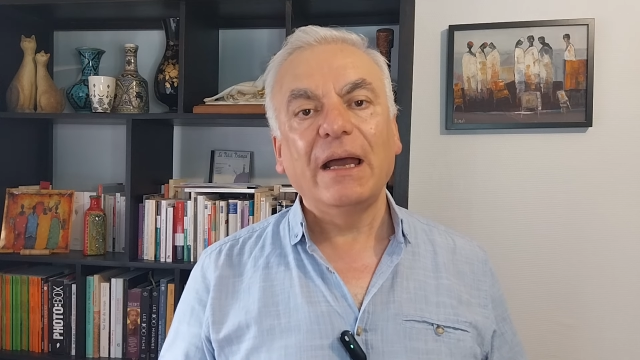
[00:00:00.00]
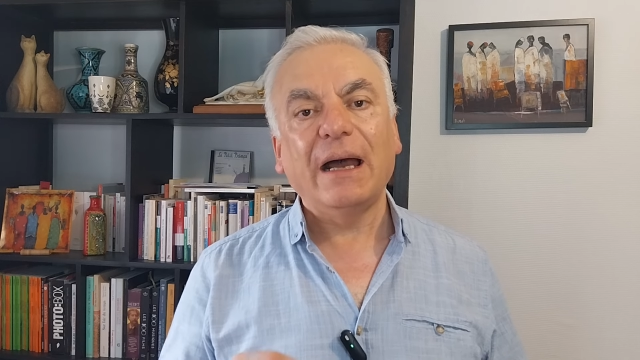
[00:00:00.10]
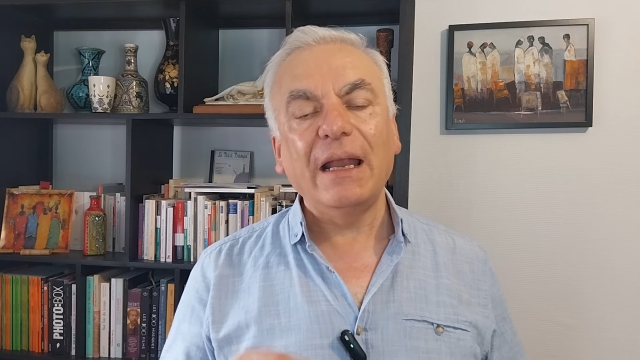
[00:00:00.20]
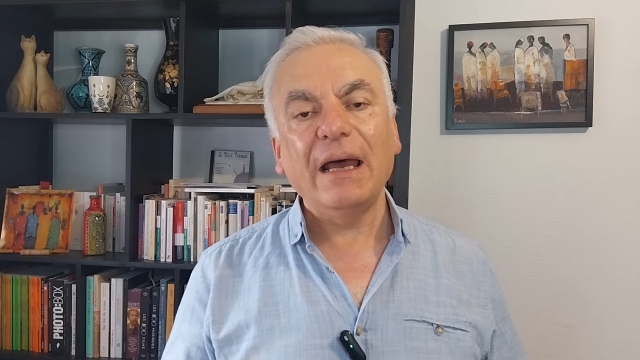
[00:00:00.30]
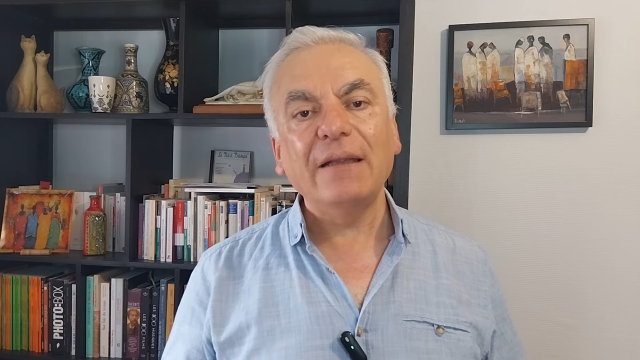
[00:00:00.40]

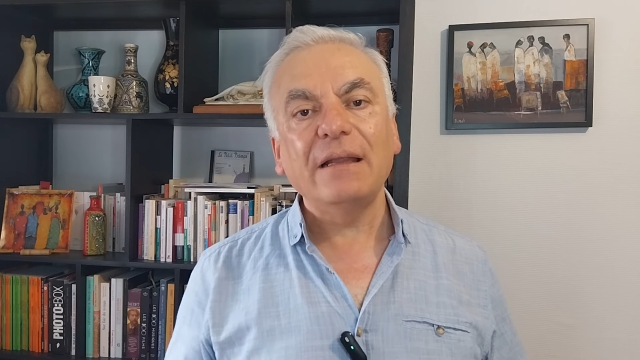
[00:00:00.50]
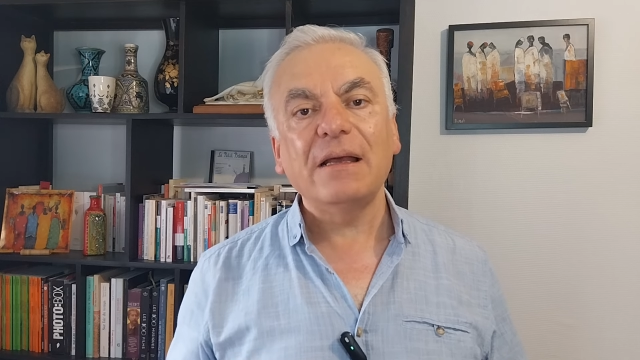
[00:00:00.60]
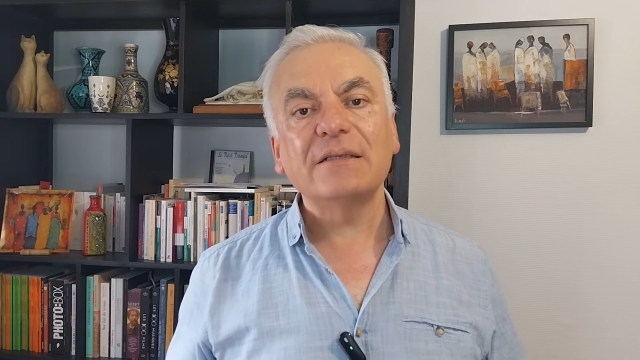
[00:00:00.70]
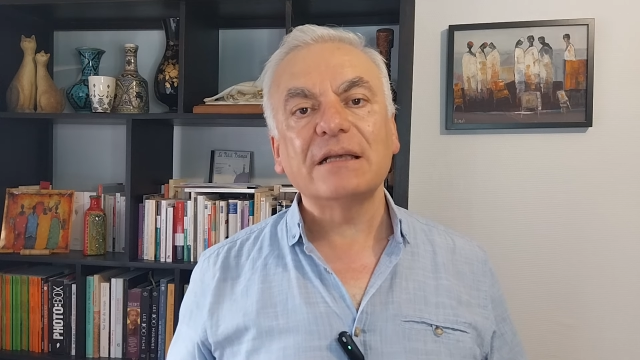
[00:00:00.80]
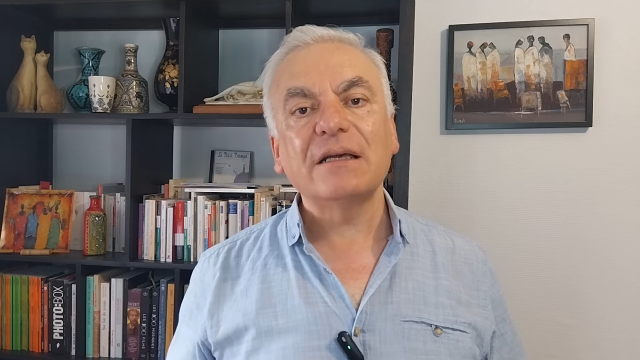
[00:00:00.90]
على هذا
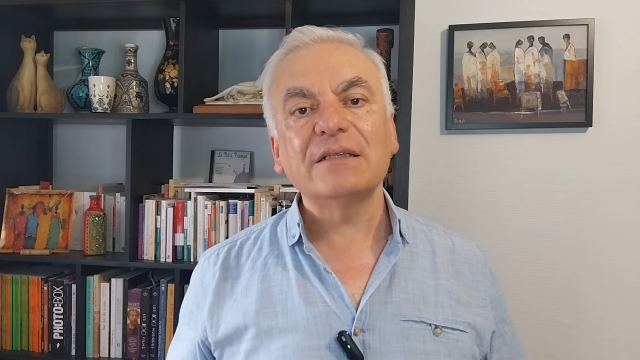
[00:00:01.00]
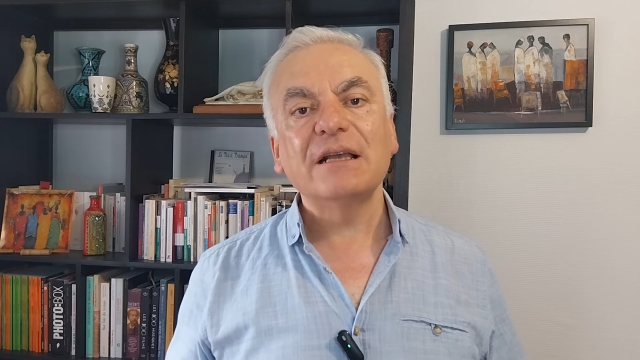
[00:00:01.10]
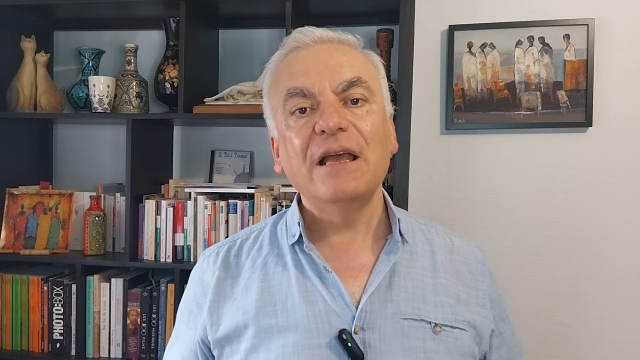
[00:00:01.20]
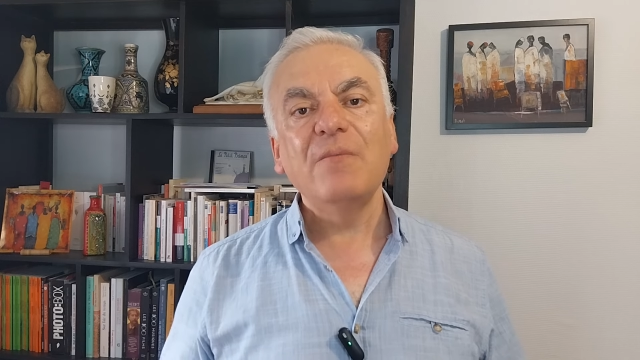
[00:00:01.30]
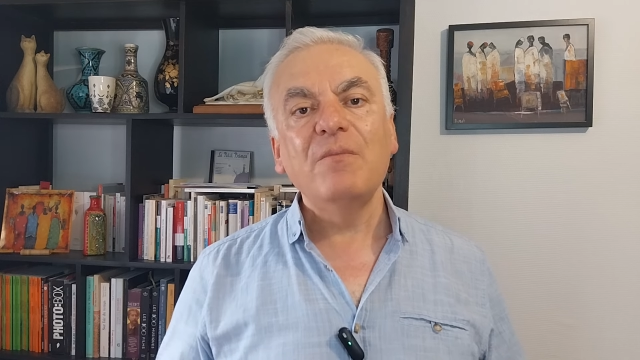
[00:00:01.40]
الأساس
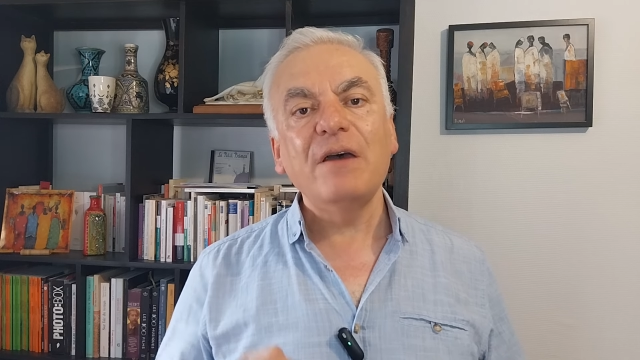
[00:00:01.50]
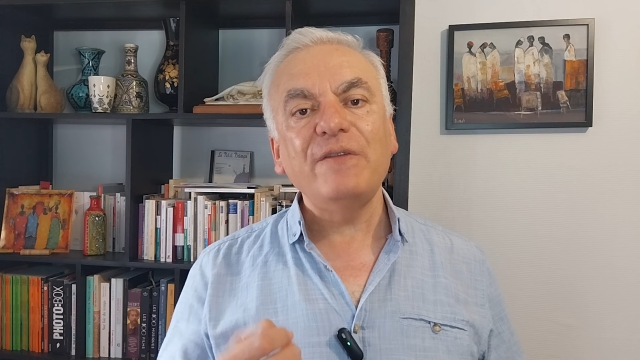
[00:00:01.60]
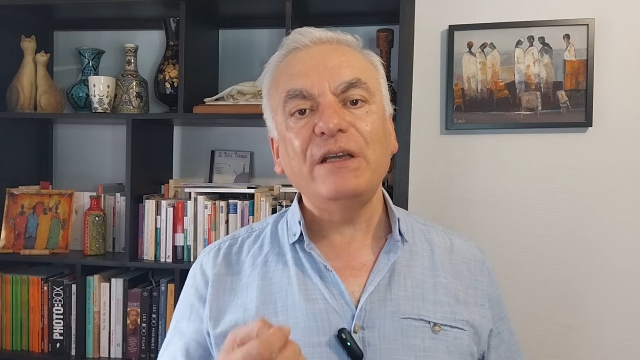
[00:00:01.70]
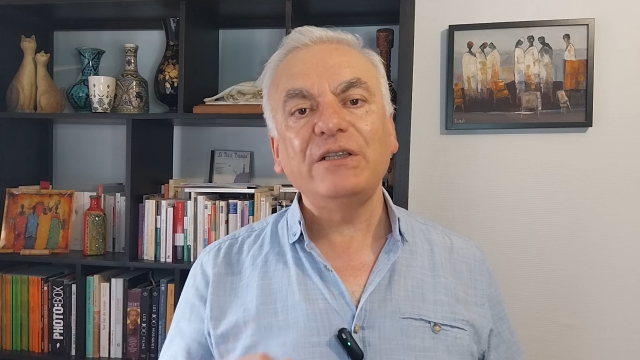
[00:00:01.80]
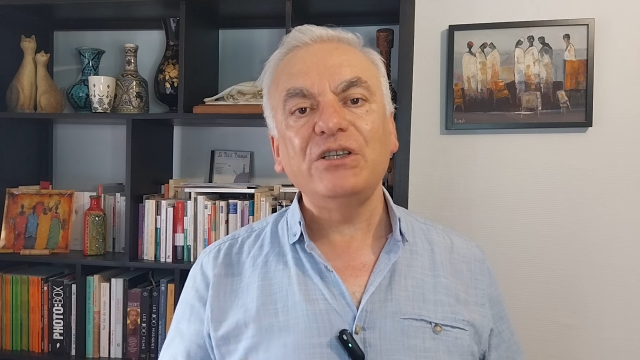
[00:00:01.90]
ما
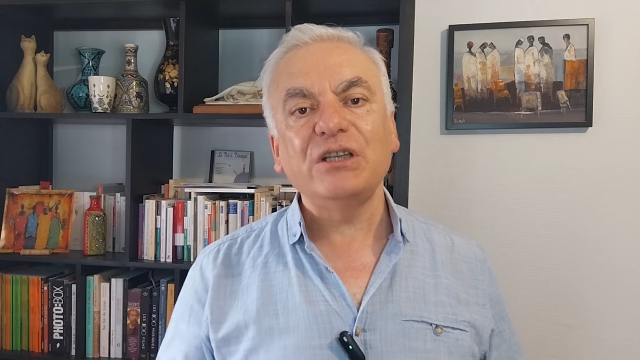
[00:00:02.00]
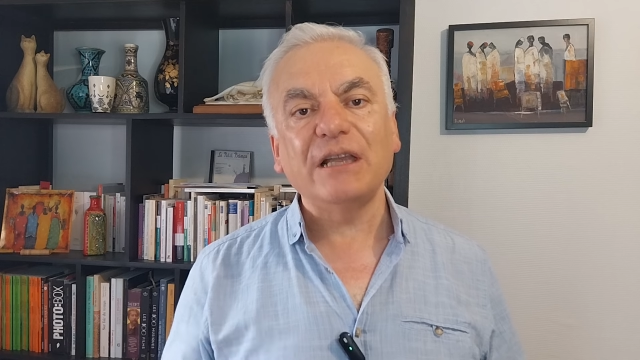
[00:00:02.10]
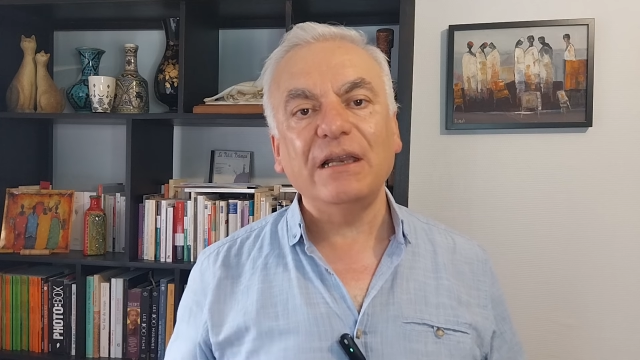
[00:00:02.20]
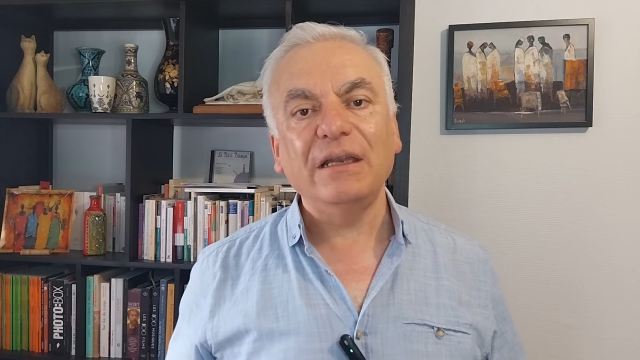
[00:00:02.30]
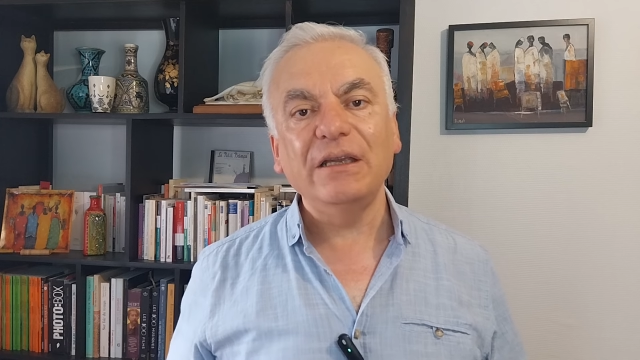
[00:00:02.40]
فيك تجي
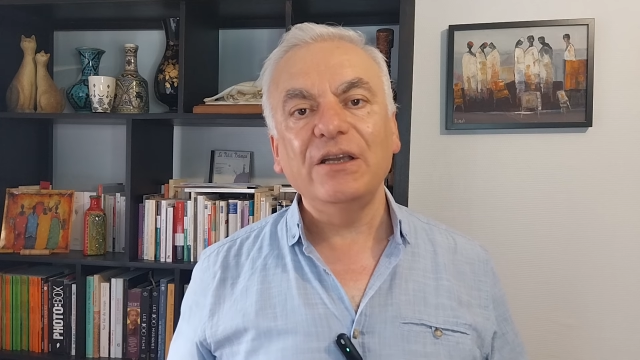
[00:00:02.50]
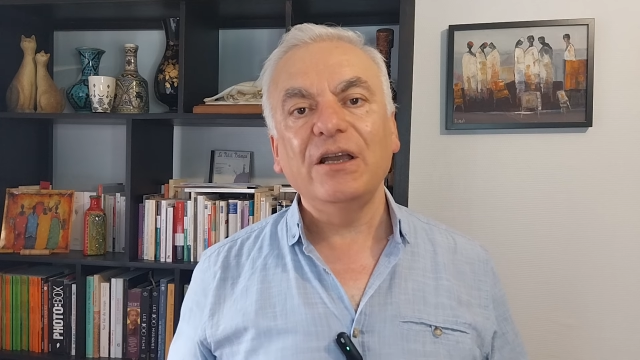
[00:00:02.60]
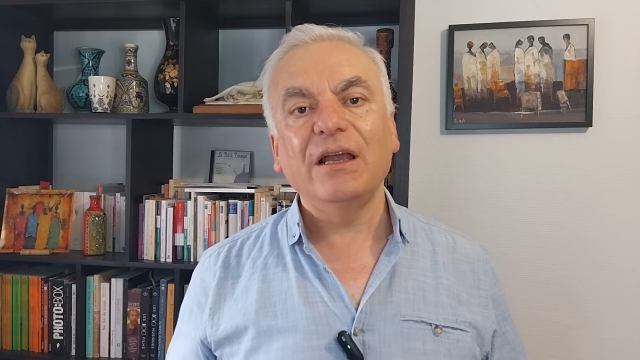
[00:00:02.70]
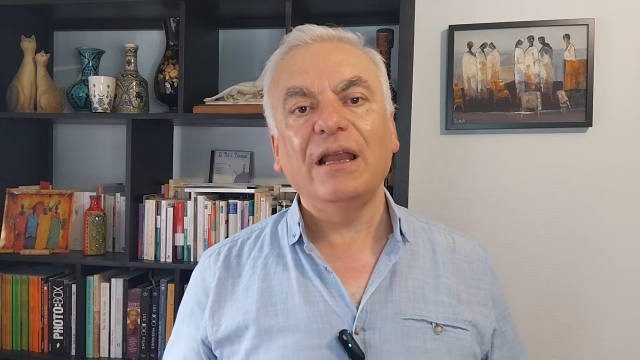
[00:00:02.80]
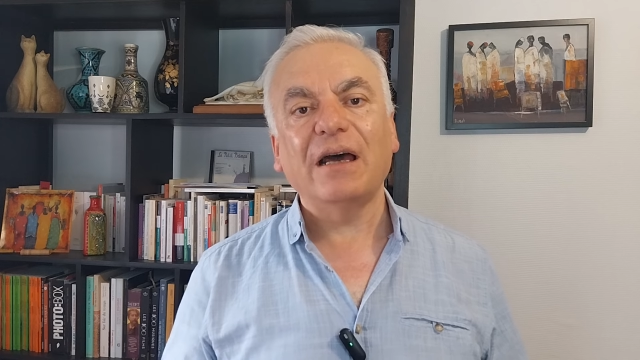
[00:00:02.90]
تقلي
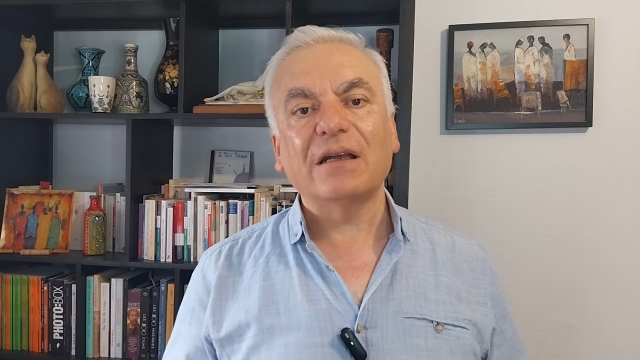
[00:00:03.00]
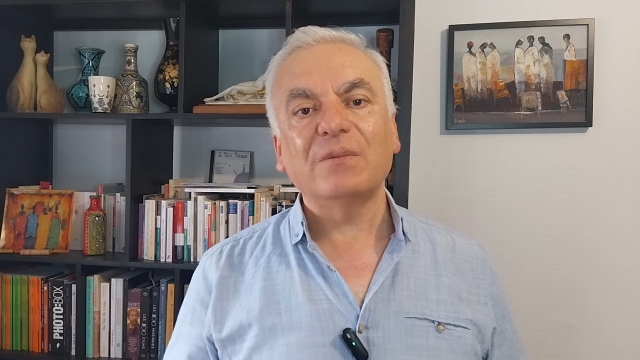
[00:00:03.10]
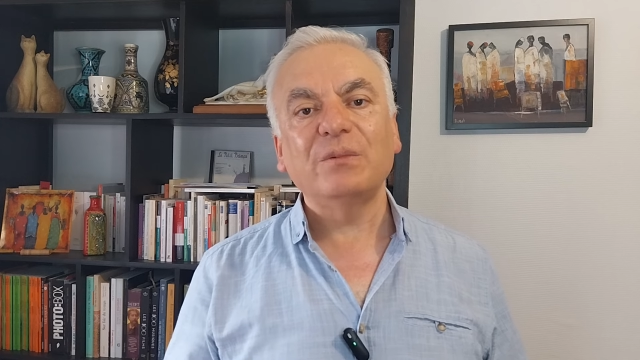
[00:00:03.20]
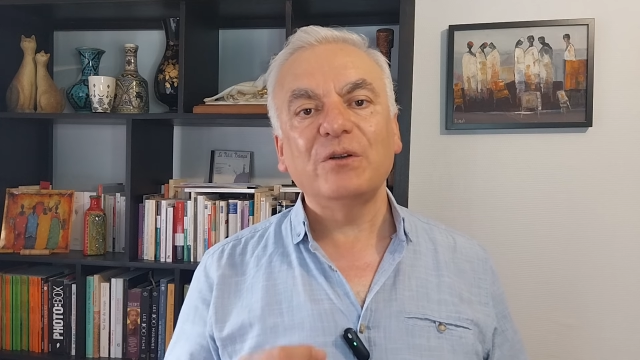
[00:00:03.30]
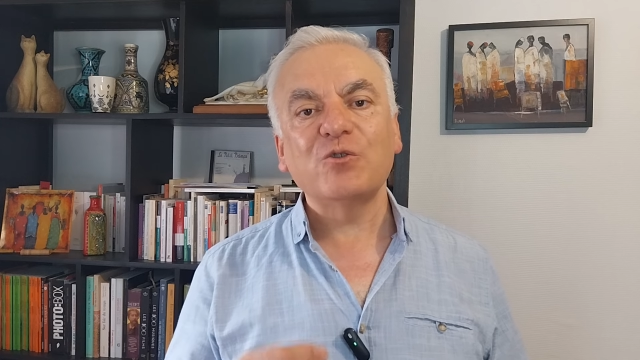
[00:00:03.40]

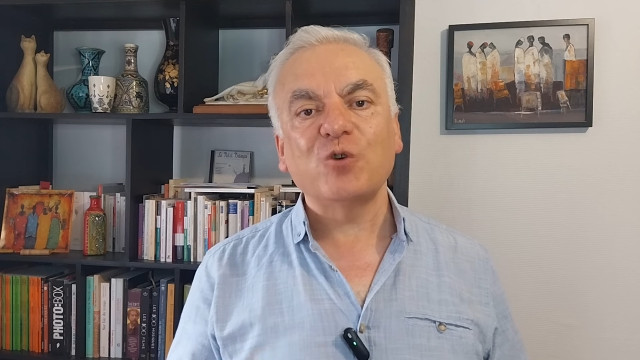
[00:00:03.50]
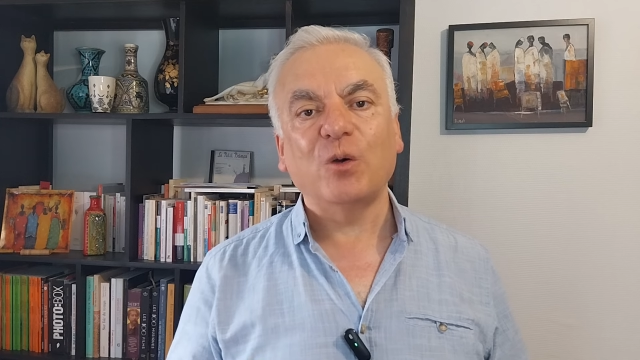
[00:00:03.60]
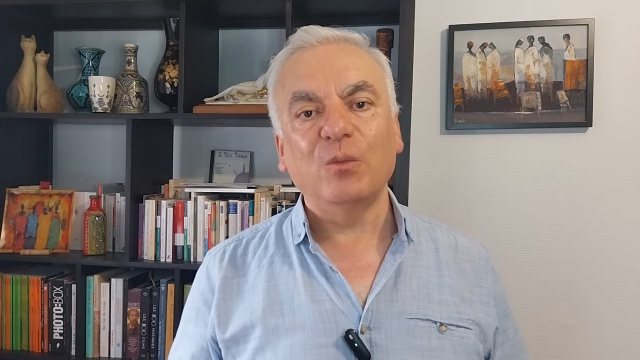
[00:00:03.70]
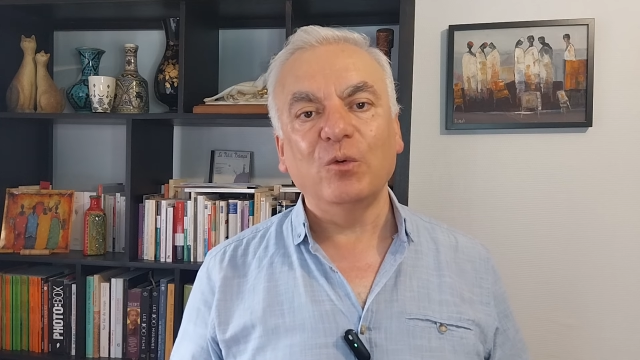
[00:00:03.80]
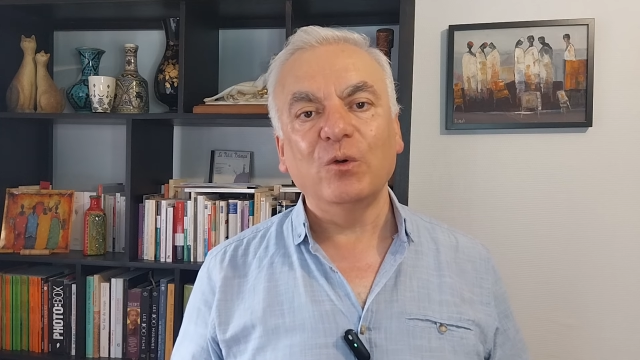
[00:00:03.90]
العرب شو
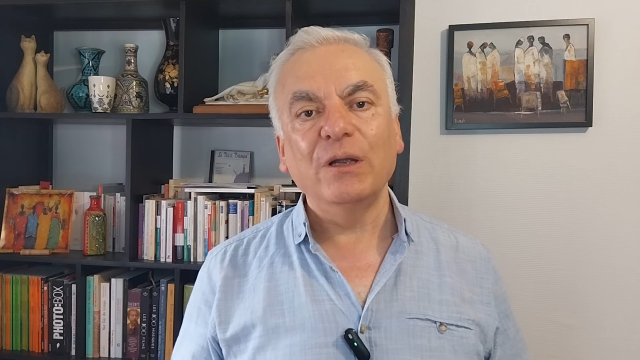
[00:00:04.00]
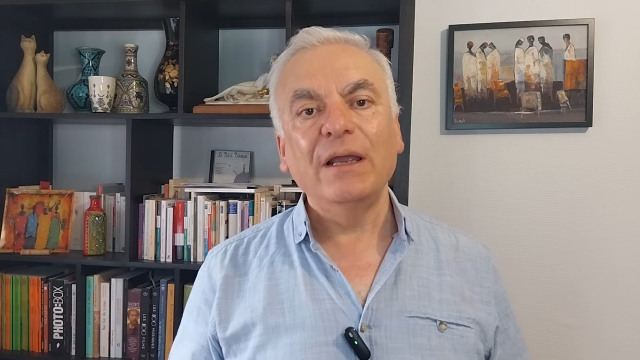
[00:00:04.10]
عملوا